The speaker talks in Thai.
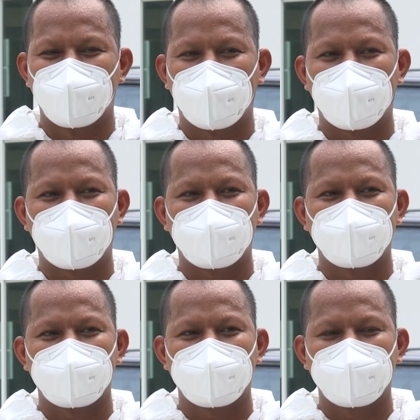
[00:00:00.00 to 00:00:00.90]
พอ
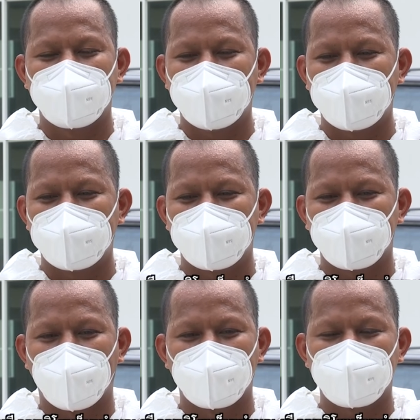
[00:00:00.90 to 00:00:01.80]

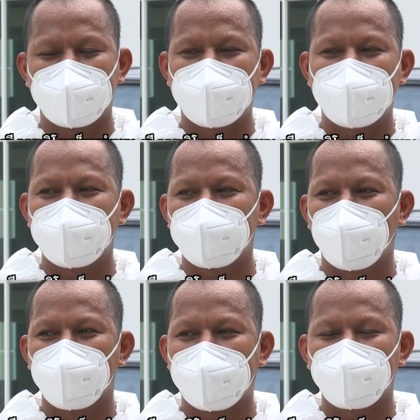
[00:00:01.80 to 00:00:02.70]
ดีๆตอนดีๆ
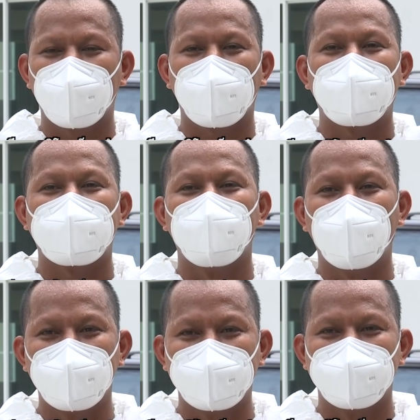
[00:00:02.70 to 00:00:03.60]
โยมญาติโยมก็มา
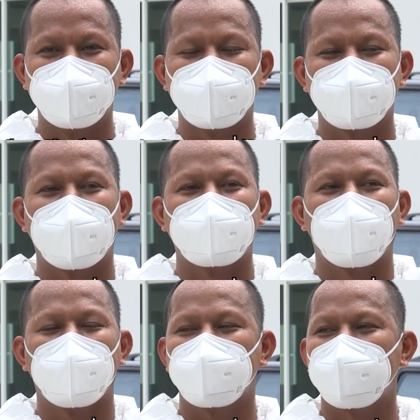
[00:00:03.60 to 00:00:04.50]
ทำบุญ แต่
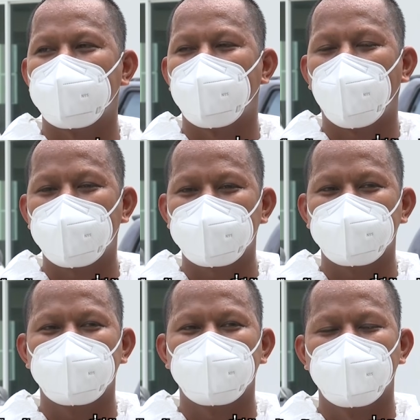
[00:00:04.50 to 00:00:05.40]
ตอนเดือดร้อน
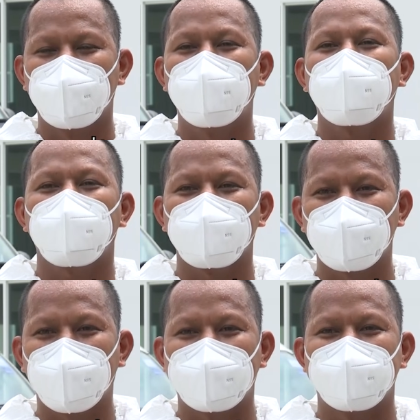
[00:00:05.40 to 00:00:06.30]
หลวงพี่ก็ต้อ
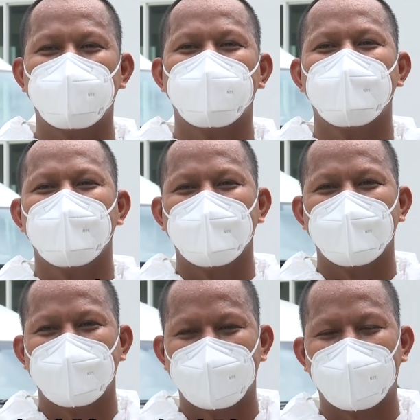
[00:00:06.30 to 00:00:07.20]
งช่วย
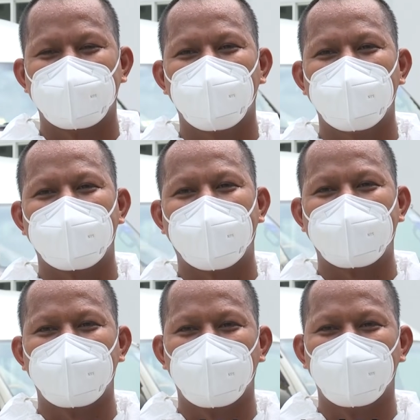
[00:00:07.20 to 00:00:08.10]
ช่วยเหลือ
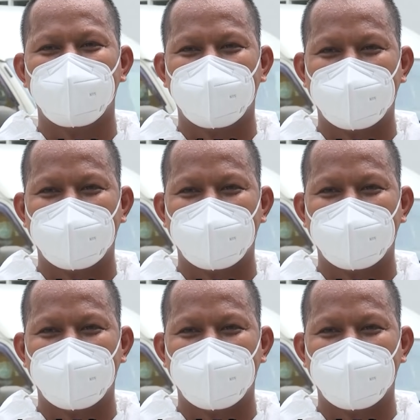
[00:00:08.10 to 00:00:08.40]
กันโยม